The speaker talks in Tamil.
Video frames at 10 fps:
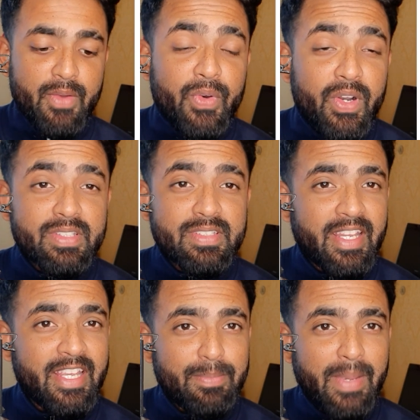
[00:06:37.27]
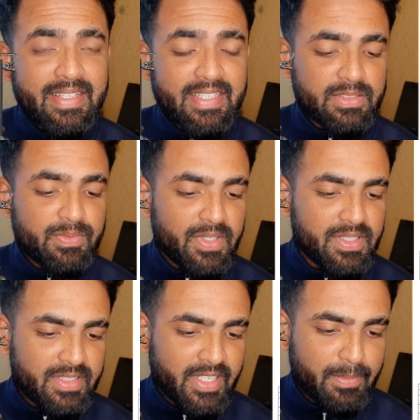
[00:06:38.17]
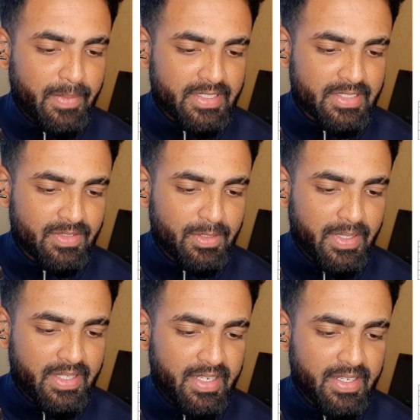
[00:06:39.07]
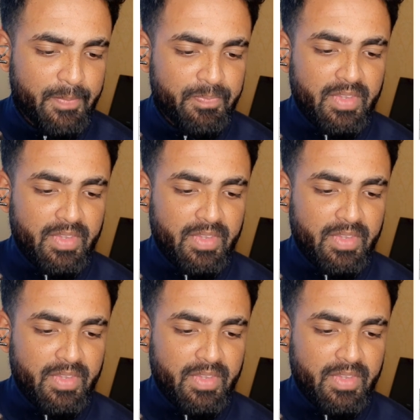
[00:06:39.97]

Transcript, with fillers: ஃபர்ஸ்ட் ஸ்டேஜ் மேட்சஸ் ஃபர்ஸ்ட் ஸ்டேஜ் மேட்சஸ் வந்து பார்த்தீங்கன்னா